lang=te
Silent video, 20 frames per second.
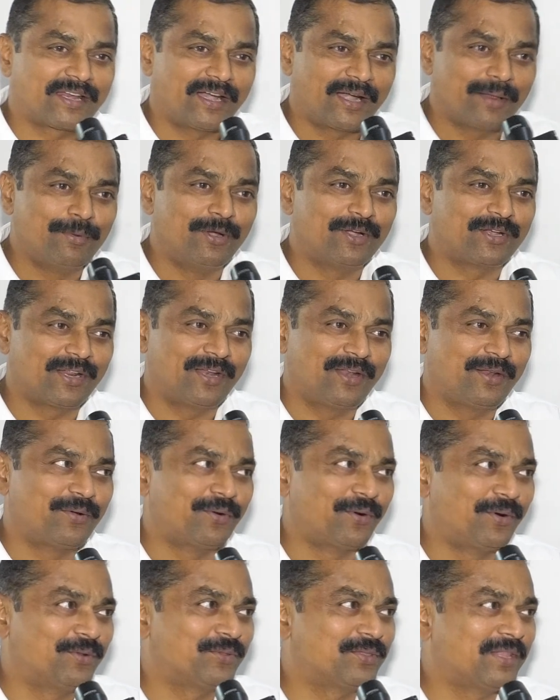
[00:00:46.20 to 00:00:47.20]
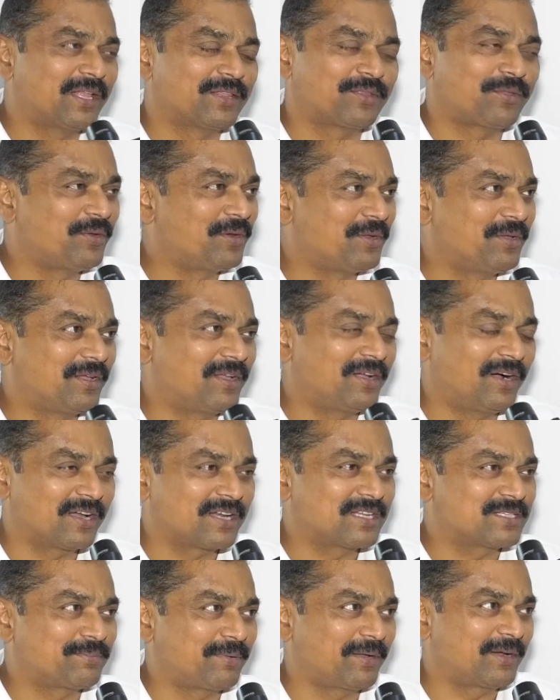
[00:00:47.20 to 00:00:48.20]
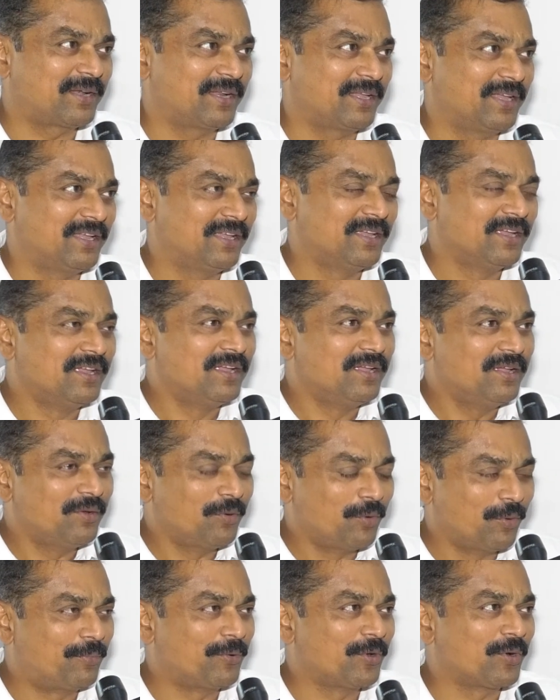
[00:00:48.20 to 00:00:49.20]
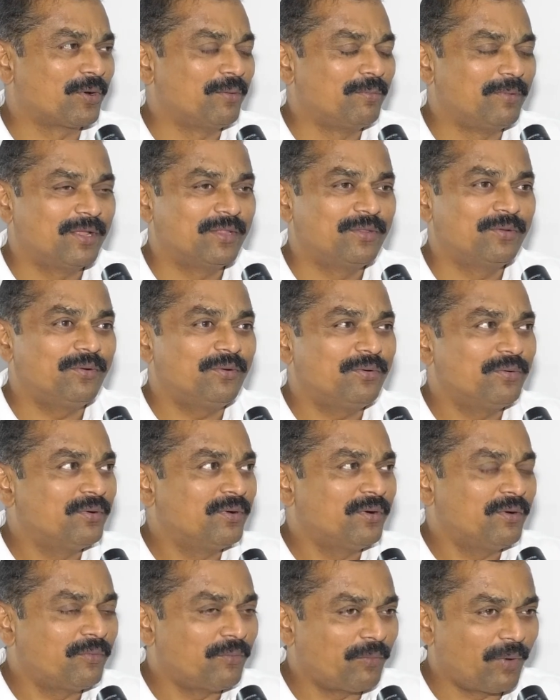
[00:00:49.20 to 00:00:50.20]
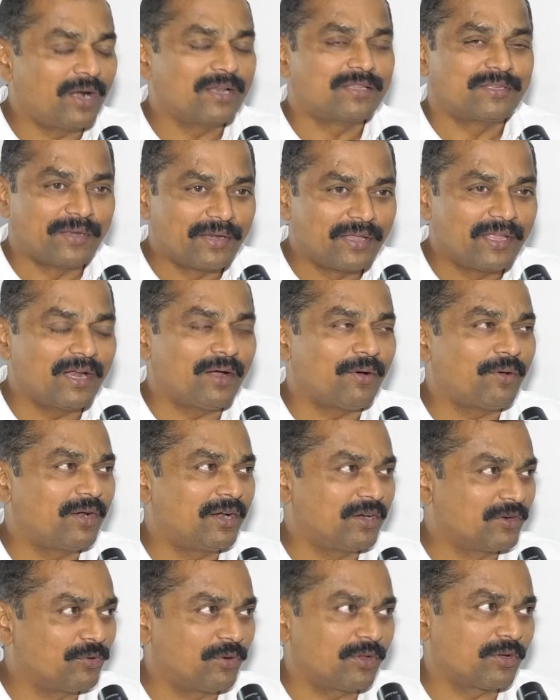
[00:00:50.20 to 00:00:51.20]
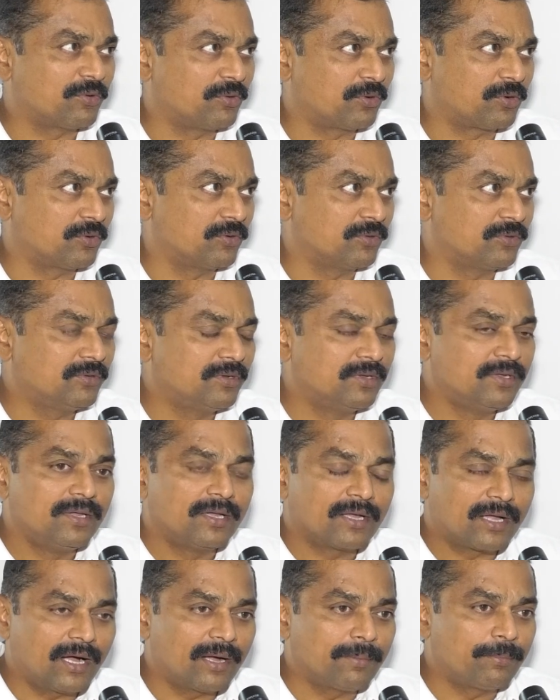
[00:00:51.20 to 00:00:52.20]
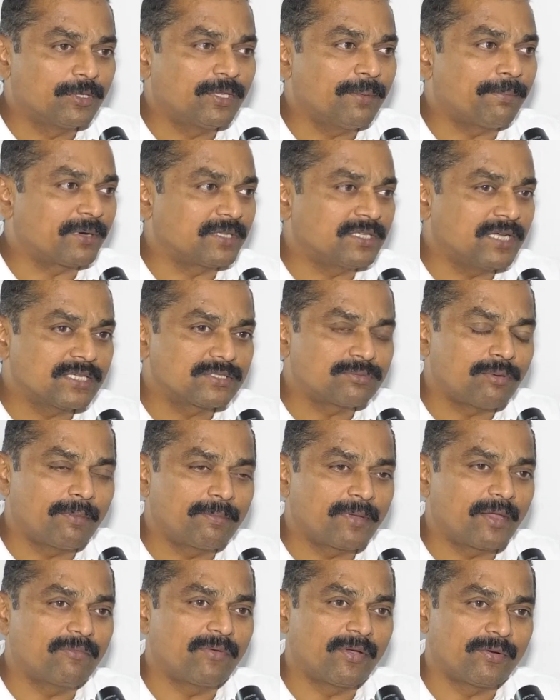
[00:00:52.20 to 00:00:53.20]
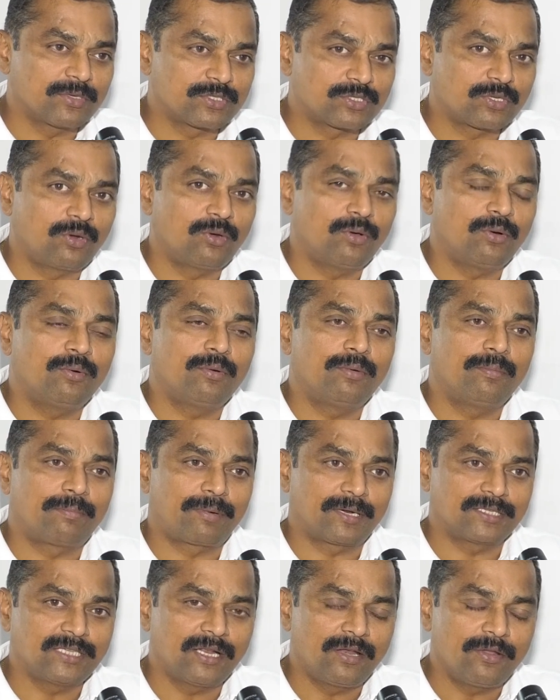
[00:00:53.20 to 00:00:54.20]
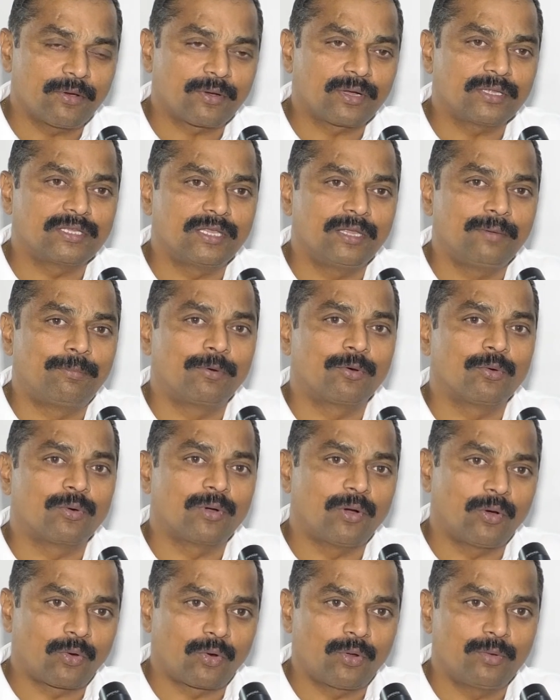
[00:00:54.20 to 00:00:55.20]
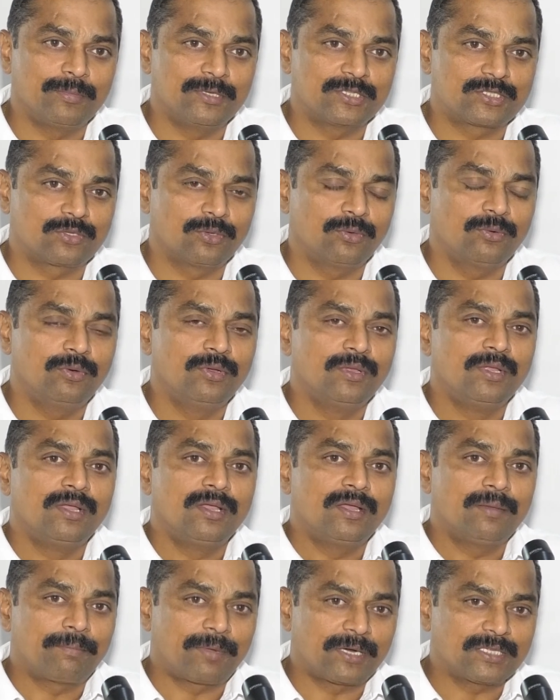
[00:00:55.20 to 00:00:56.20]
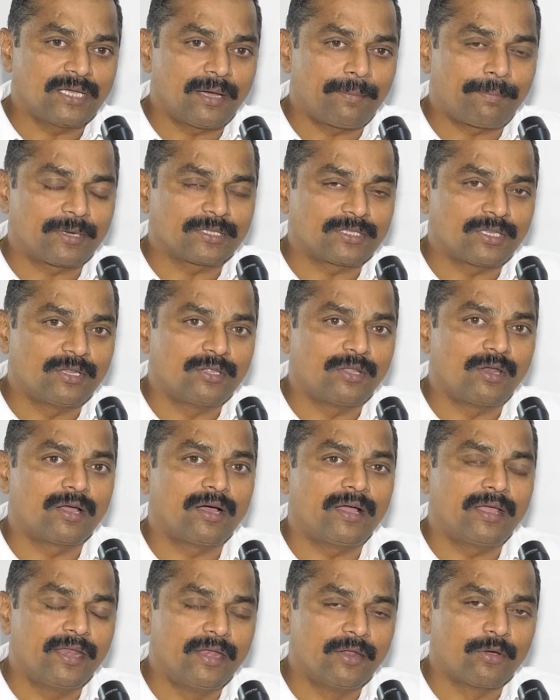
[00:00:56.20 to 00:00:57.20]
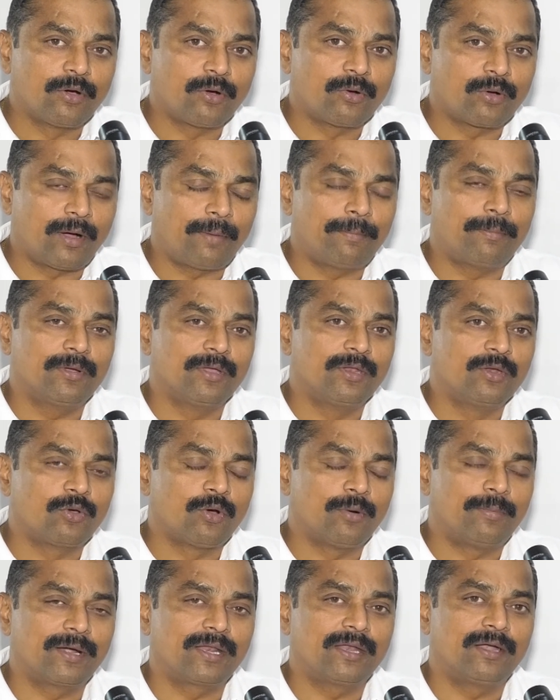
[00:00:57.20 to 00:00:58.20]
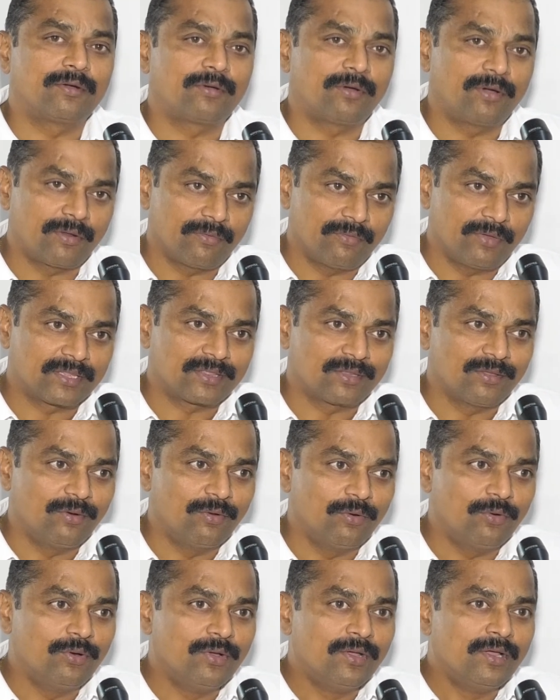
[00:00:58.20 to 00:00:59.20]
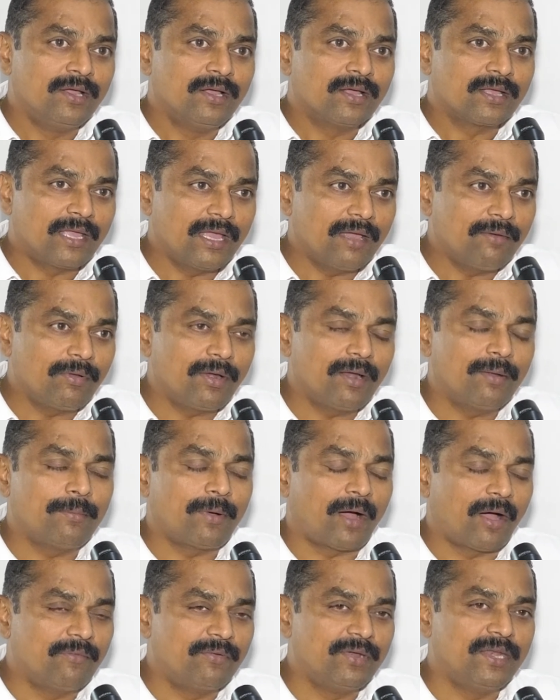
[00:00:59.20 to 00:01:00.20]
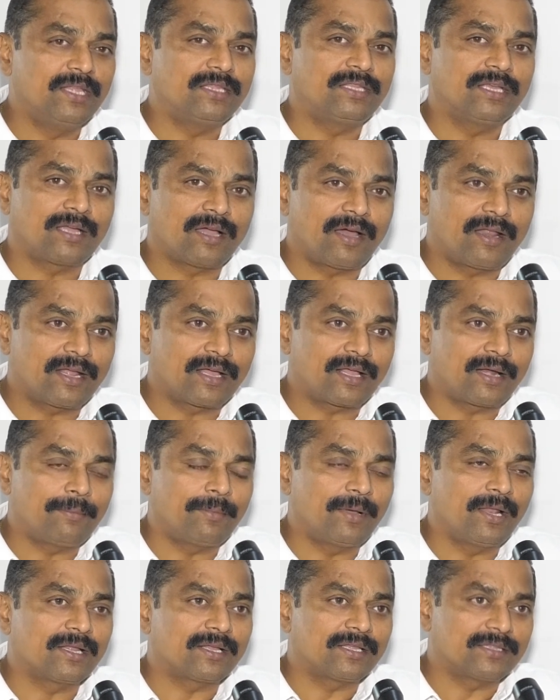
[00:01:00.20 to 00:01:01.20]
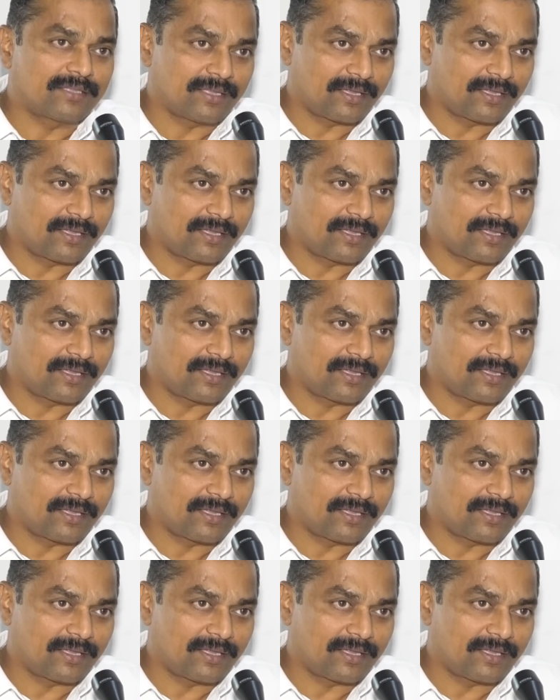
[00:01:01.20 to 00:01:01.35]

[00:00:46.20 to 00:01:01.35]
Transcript: ఆ క్రెడిబిలిటీ లేని వాళ్ళు దాంతో కాంగ్రెస్ పార్టీ ఉపయోగం లేదు వాళ్ళు తిరిగి రావాలని కూడా కోరుకోదు కాకపోతే ప్రజాస్వామ్య వ్యవస్థలో ప్రజల యొక్క తీర్పుకు గౌరవం ఇస్తూ ప్రజాప్రతినిధులుగా ఎన్నుకో ఎన్నుకోబడినటువంటి వ్యక్తులు కేవలం అవినీతి కార్యక్రమాలకి